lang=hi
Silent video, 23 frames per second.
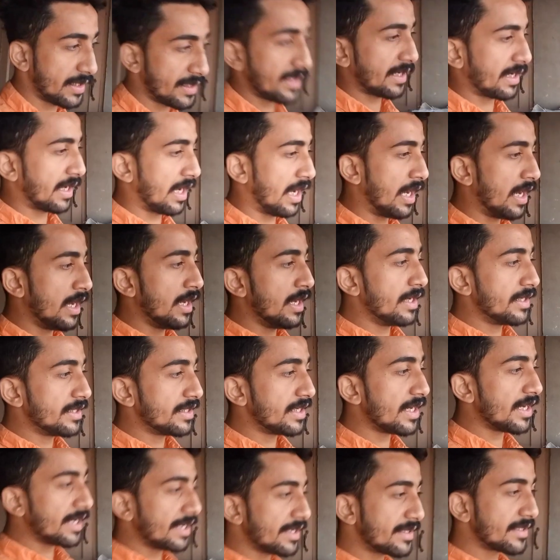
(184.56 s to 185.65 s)
है ये इसकी
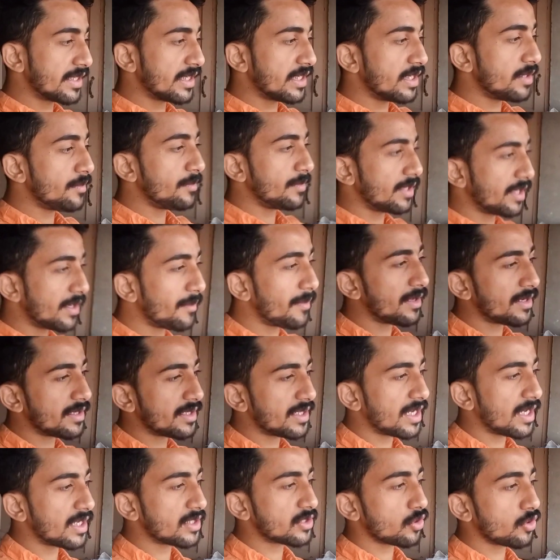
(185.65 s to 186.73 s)
ही मेहरबानी है जो
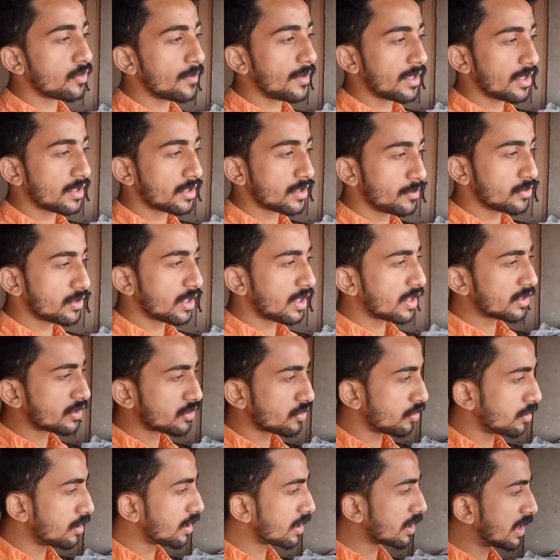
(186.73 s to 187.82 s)
कबूतर के चोट लगी है
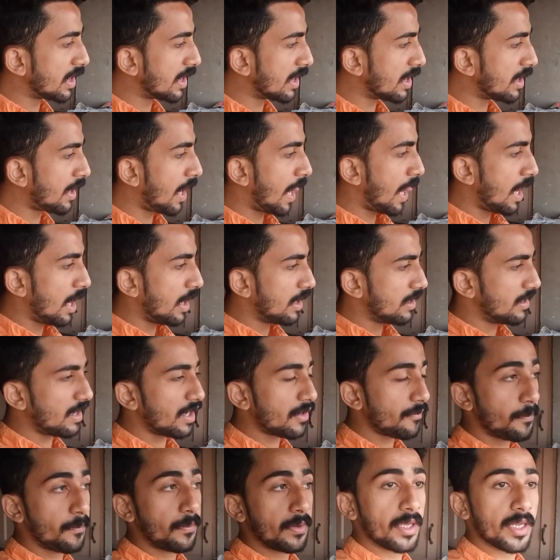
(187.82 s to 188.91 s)
ना यार फिर
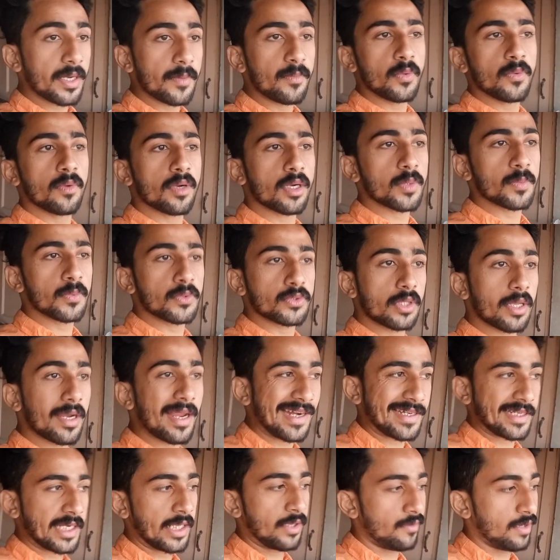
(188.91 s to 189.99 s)
भी वो कबूतर एक्टिव
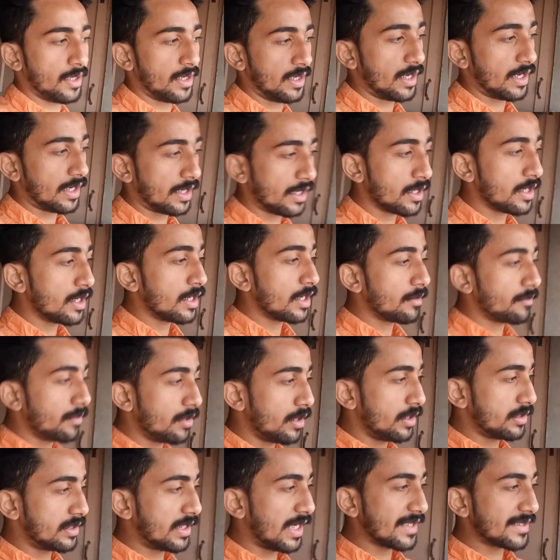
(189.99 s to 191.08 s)
है यार जैसे
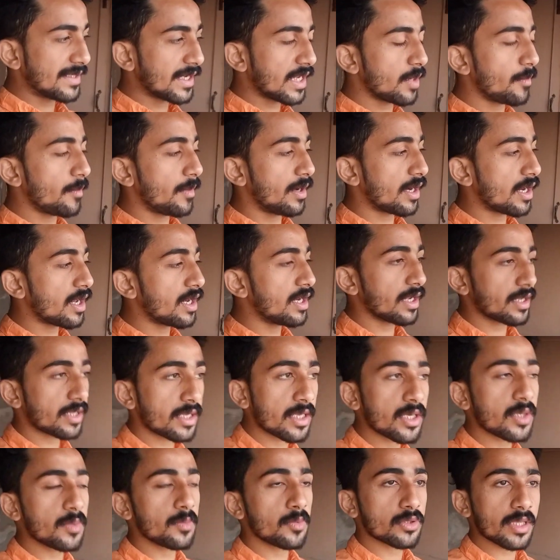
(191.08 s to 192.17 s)
कि हमारा लकी कबूतर
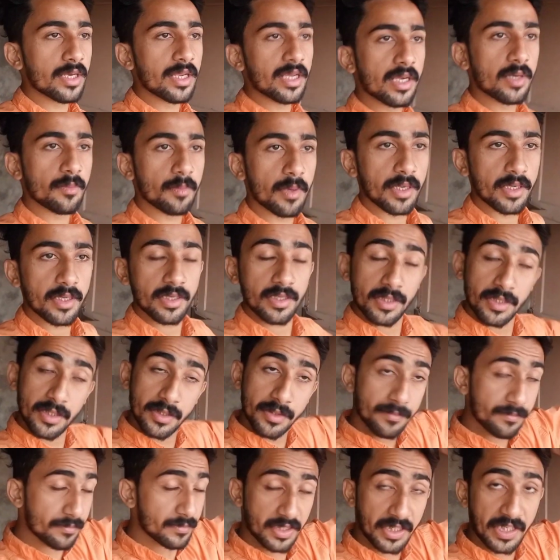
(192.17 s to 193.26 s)
एक भाई
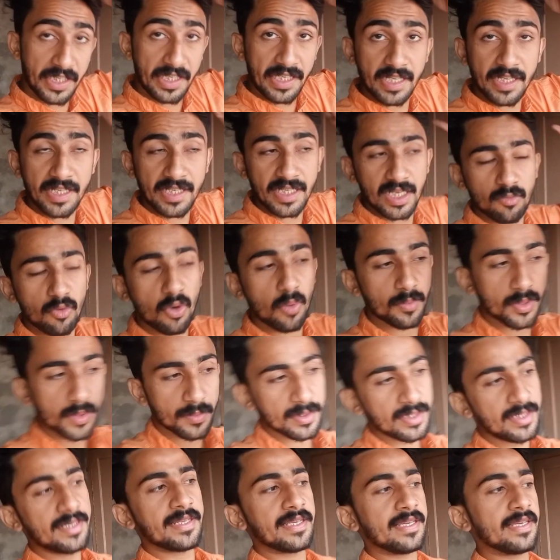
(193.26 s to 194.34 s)
ठीक नहीं है वो अभी भी नहीं
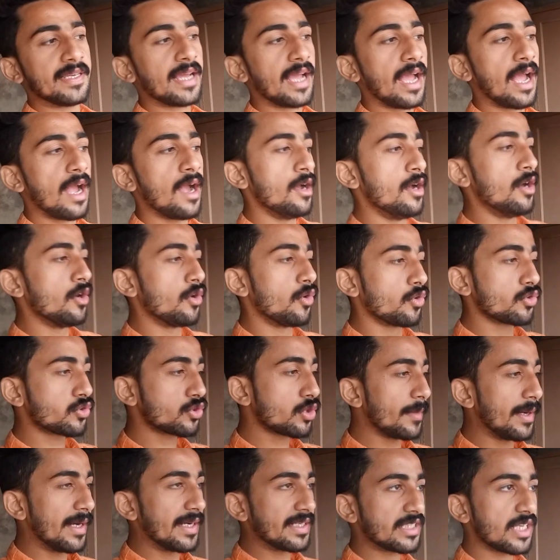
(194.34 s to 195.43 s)
ठीक है उसको
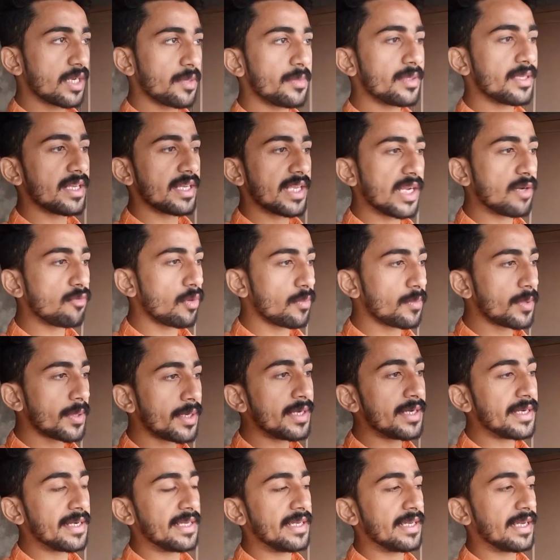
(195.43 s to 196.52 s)
मेडिसिन भी दे रहे हैं वो भी नहीं ठीक
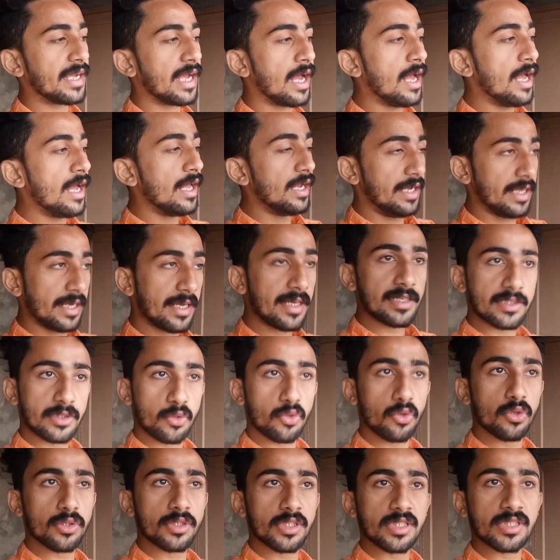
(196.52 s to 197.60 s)
है लेकिन इसको जिस
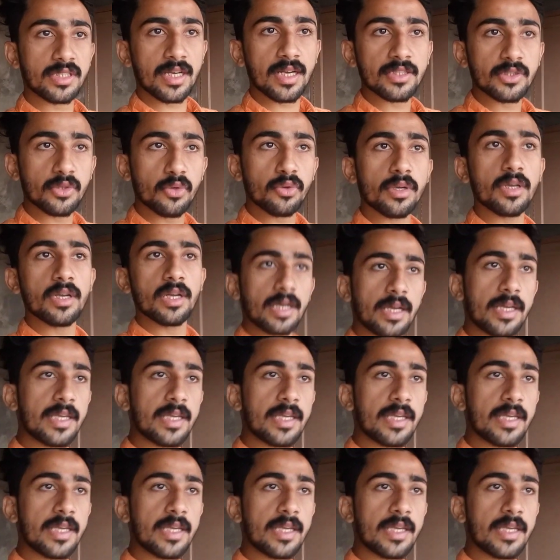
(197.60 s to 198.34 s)
तरह चोट लगी है ना